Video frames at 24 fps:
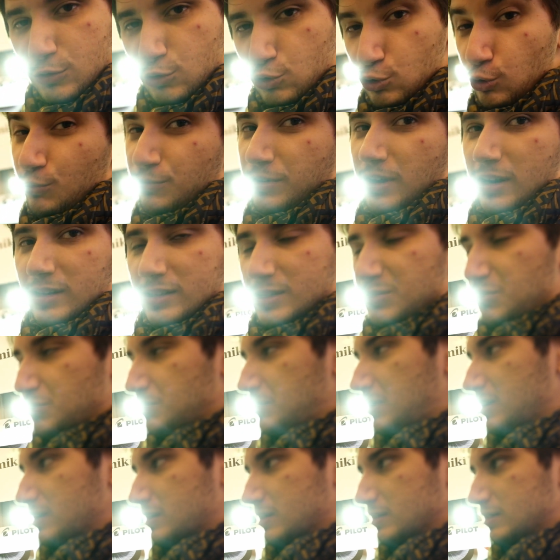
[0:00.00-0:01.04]
çok farklı bir
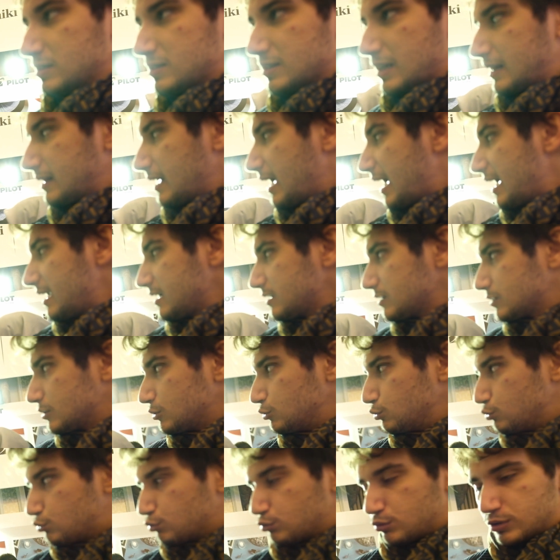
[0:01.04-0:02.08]
markadır. Yani her
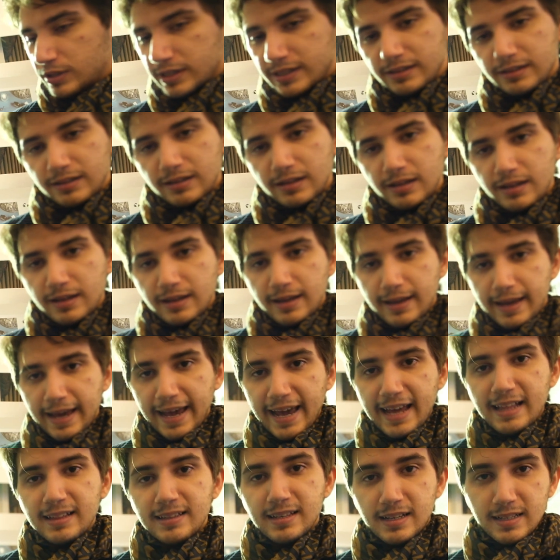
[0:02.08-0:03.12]
ürünleri
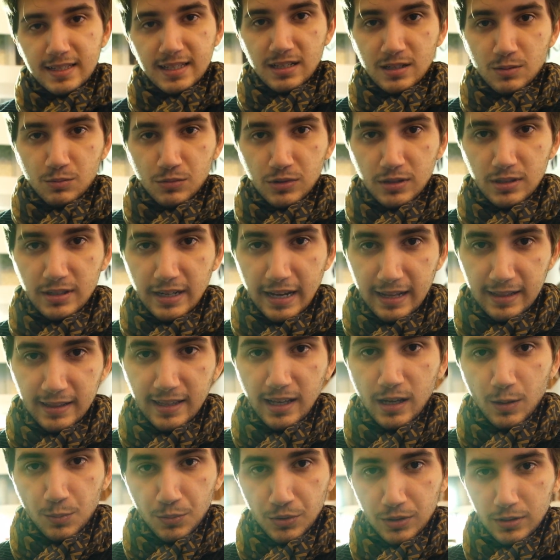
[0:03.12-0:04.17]
el tasarımıdır, elde
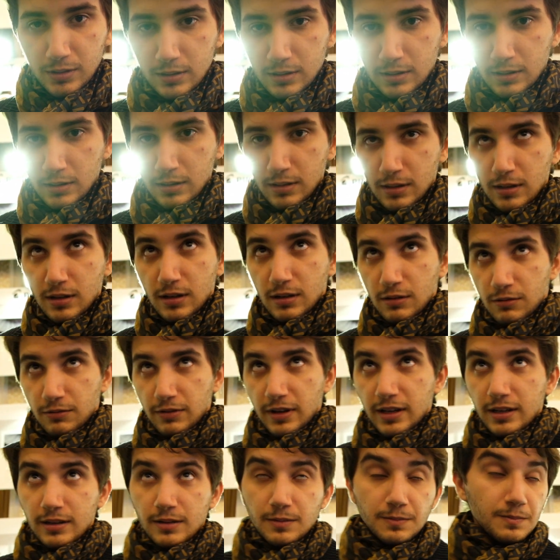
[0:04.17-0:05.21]
yapılır.
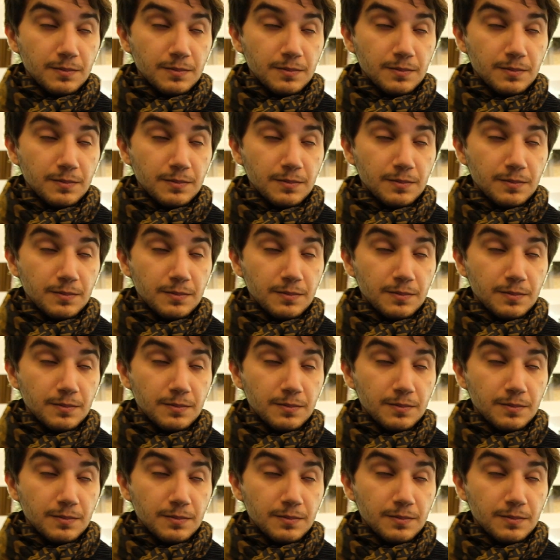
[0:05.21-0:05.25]
Ve